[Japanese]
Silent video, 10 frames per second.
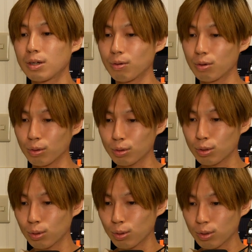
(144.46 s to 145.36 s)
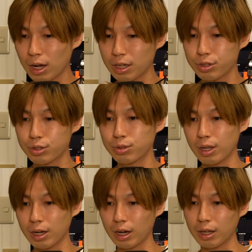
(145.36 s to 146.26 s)
この苦闘の80
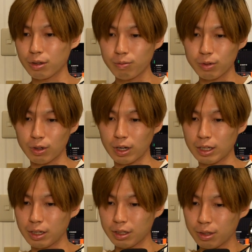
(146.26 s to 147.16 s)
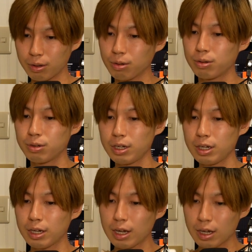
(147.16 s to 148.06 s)
年間の物語っていうふう
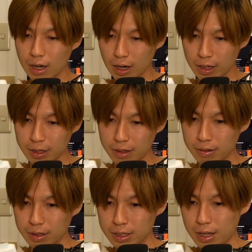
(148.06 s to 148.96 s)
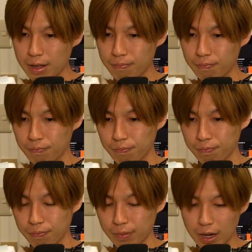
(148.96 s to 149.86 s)
に書かれてるんですね。
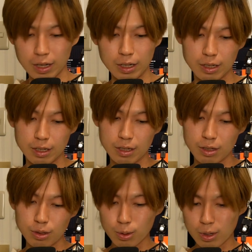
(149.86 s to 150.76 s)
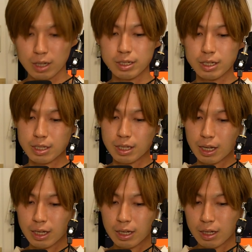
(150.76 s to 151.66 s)
はい。という感じです
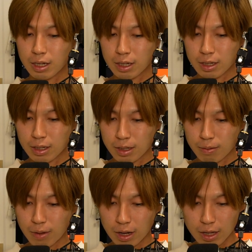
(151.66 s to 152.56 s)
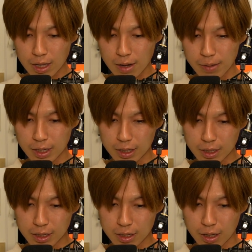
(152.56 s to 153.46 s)
ね。まあ、改めなん
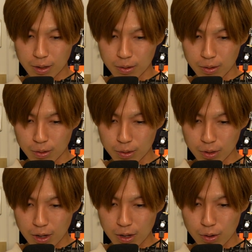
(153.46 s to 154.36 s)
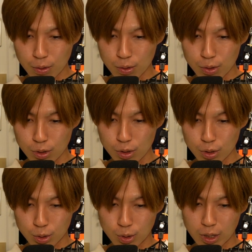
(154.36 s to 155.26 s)
ですけど、この帝国
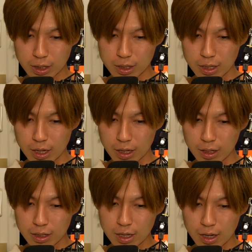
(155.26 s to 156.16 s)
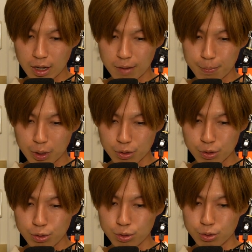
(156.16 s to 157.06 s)
図書館ですね、
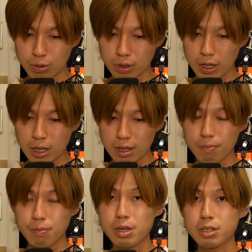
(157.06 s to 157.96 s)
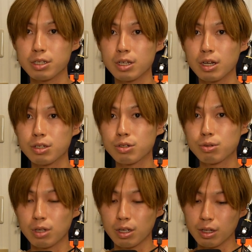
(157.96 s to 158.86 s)
1897年、明治
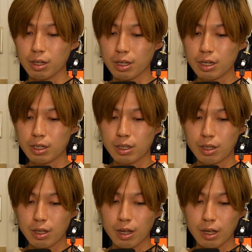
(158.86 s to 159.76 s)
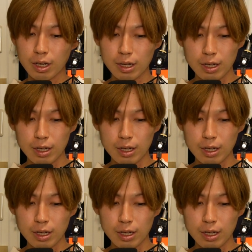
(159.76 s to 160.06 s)
30年にできて、